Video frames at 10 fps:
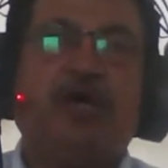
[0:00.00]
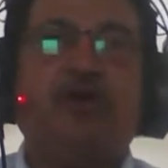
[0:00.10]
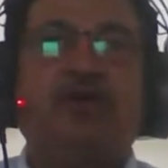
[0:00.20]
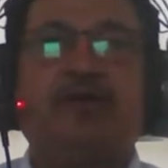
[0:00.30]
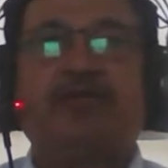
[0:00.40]

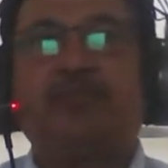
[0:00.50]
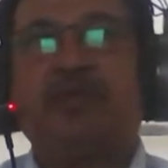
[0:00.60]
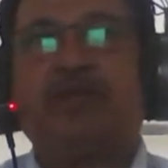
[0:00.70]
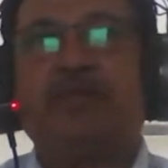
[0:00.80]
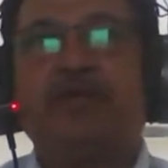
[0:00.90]
অলরাউন্ড
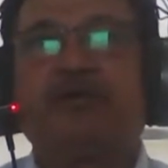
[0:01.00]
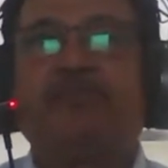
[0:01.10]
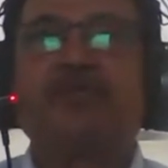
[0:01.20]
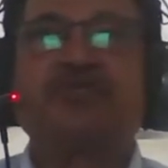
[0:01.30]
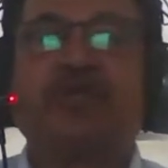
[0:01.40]
ডেভেলপমেন্ট অফ
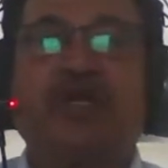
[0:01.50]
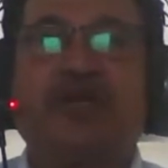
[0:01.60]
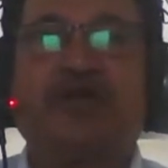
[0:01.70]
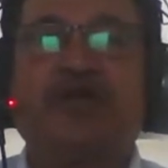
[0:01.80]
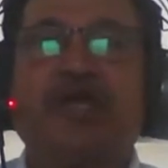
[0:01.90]

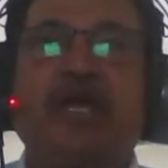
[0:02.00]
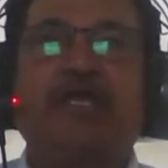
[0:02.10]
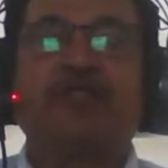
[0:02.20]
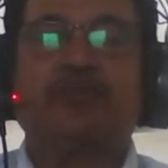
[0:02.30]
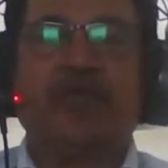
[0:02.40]
পার্সোনালিটি
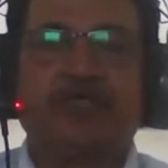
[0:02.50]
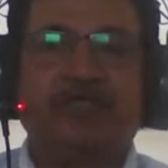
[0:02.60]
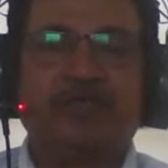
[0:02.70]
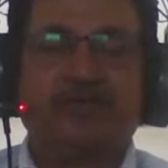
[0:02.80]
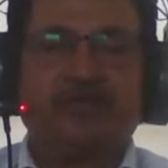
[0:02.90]
একজন ব্যক্তির